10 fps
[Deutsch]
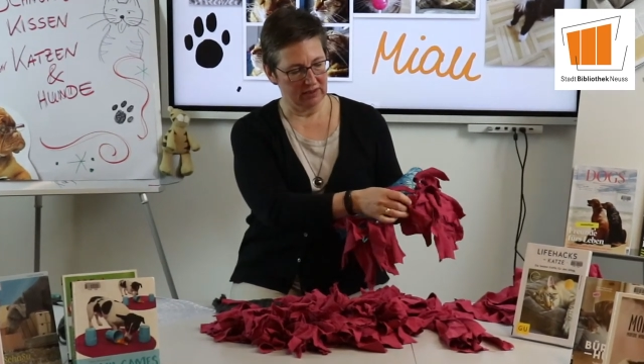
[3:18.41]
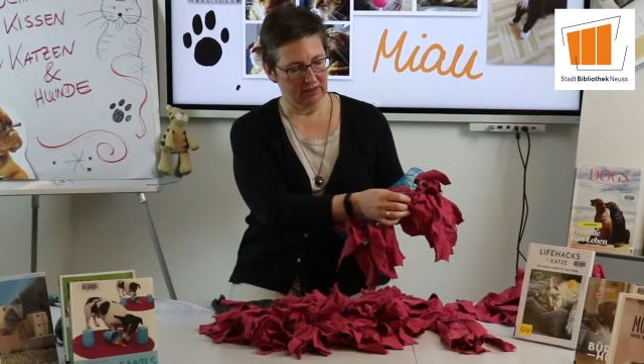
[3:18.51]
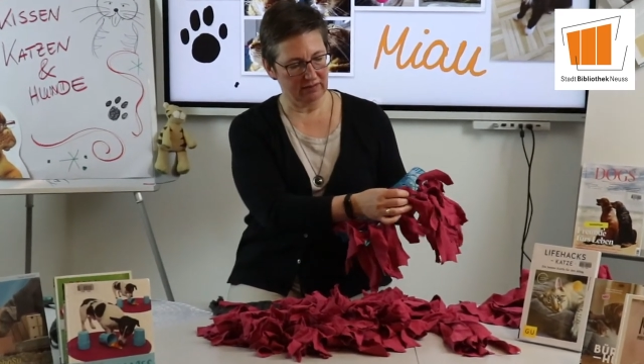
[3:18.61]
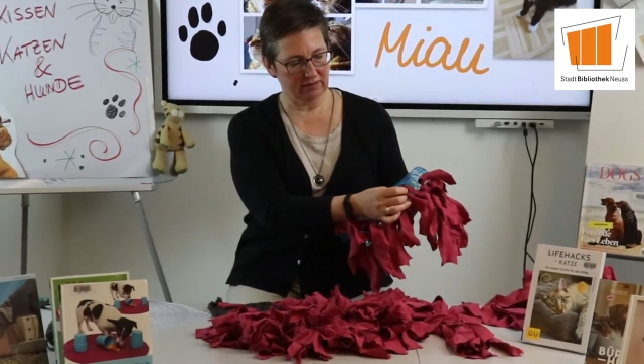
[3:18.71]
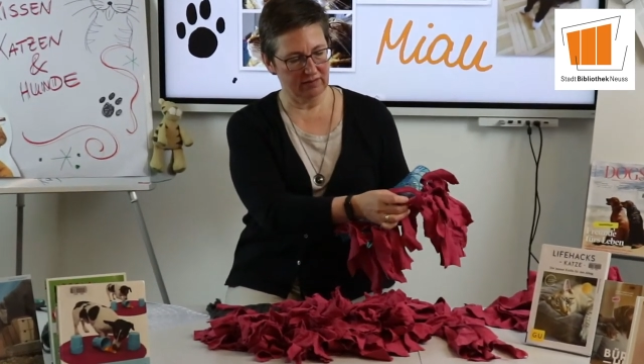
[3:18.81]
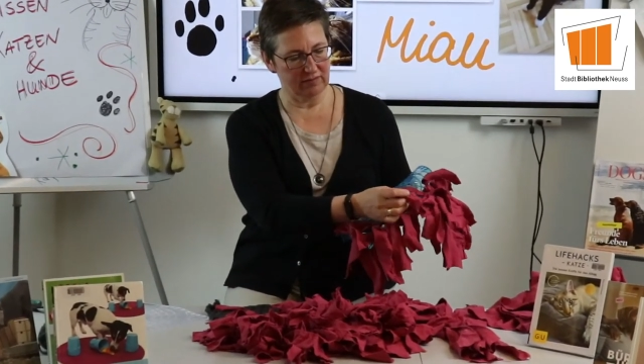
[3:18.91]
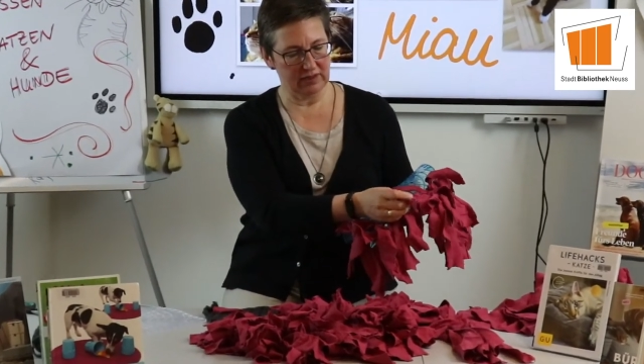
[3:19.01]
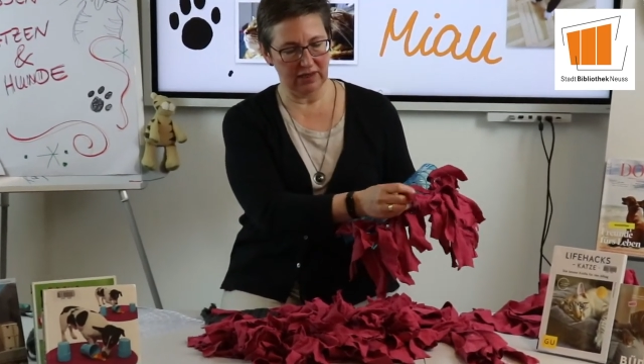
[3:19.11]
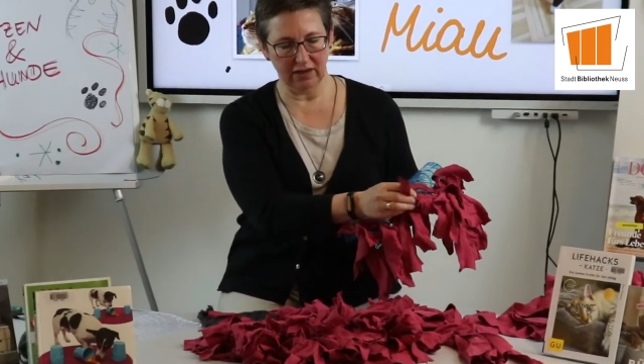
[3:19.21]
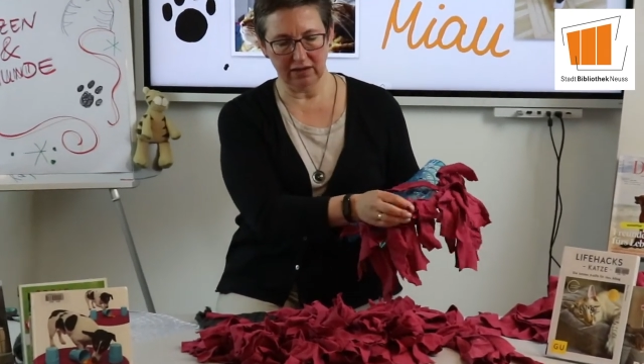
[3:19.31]
das hier
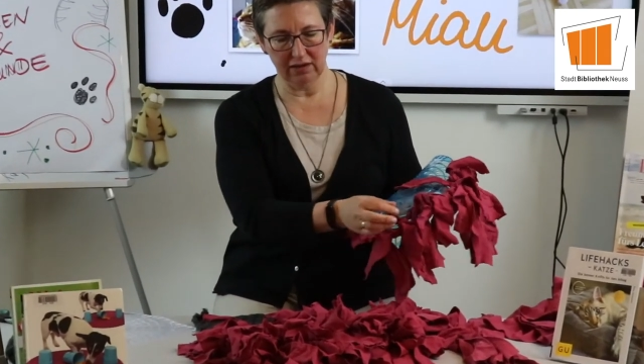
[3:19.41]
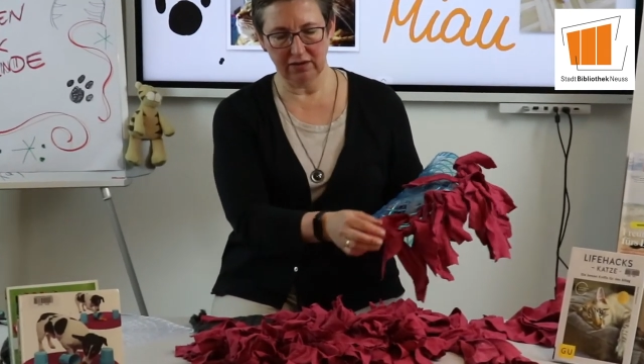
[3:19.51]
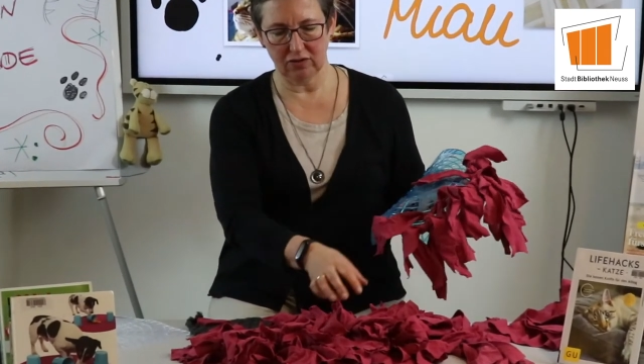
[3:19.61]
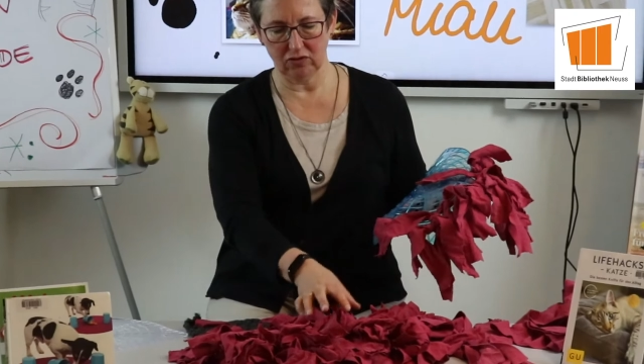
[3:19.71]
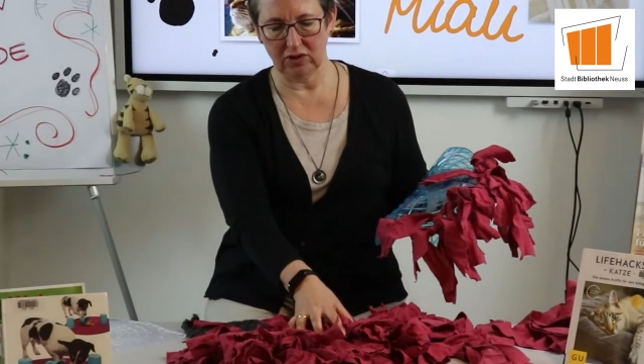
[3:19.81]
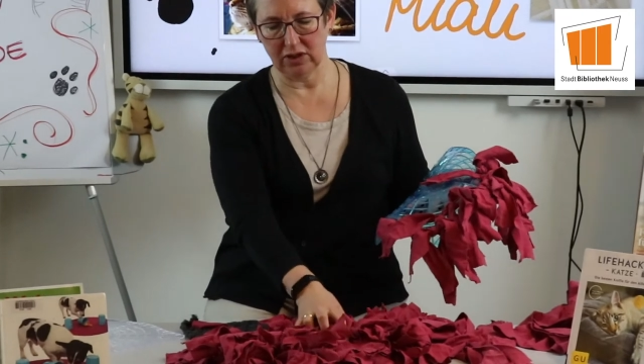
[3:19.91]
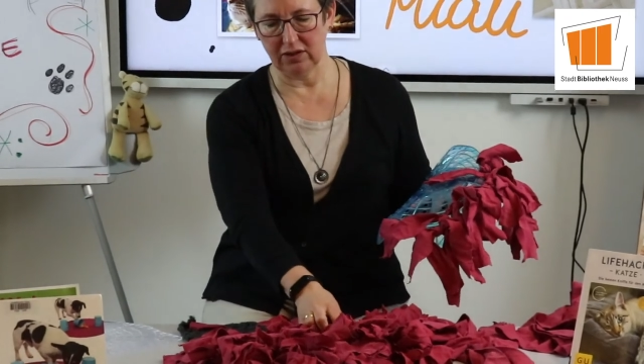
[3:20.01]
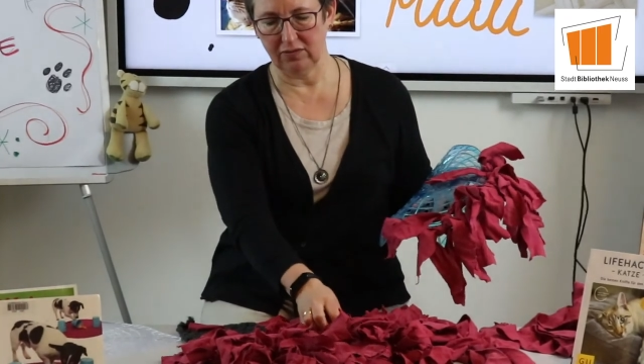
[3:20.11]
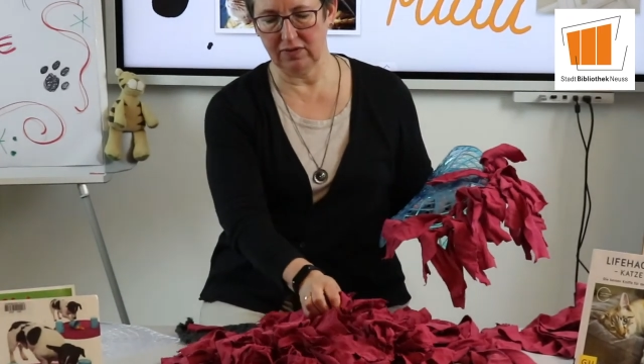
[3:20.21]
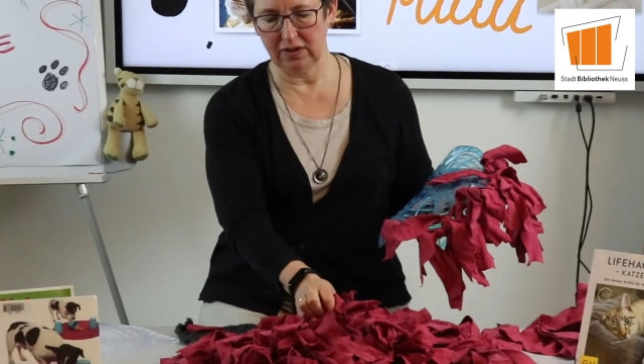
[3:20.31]
wird lange nicht so
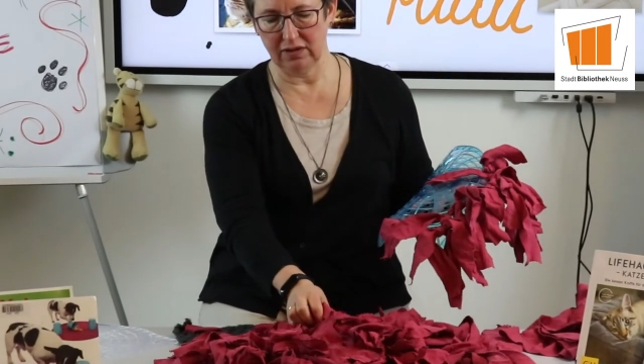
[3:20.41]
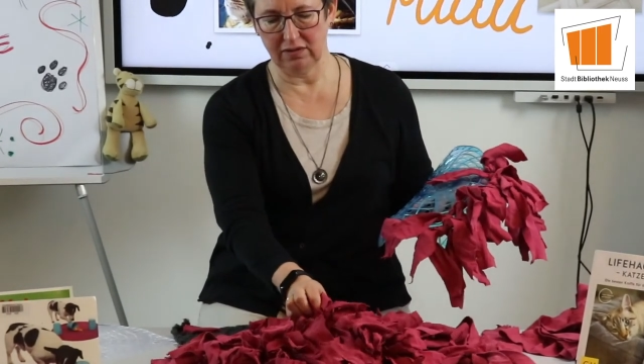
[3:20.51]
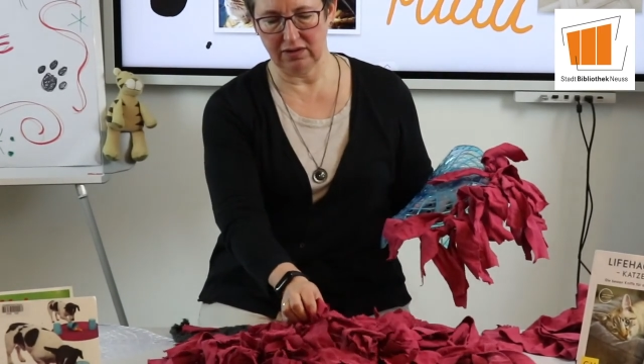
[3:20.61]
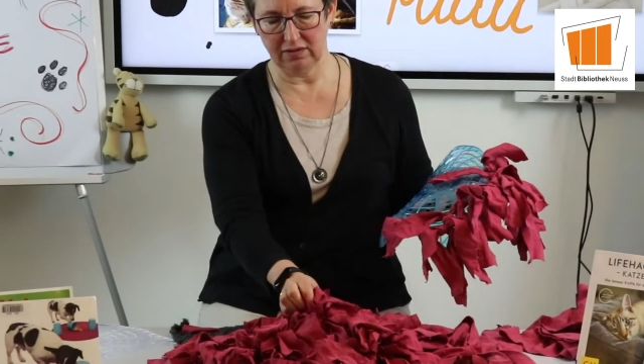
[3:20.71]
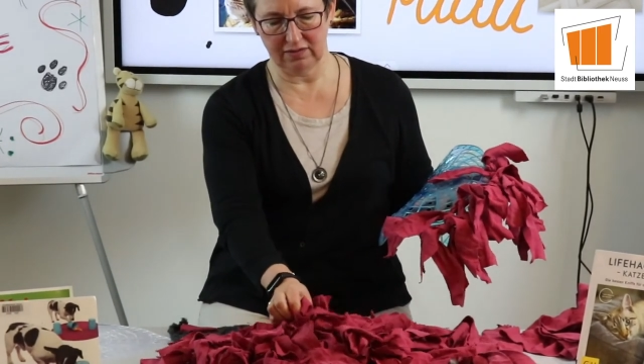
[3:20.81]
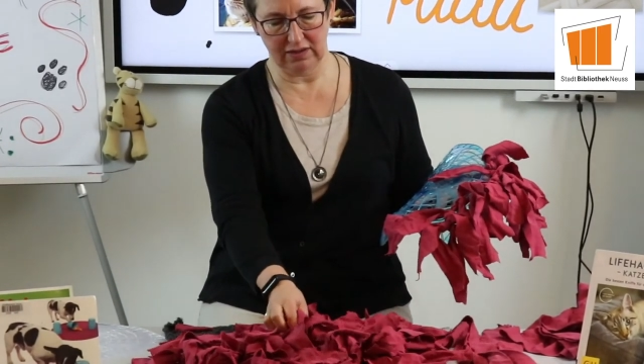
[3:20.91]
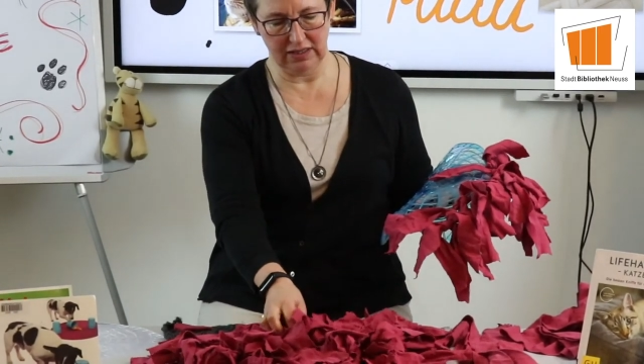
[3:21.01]
dicht wie das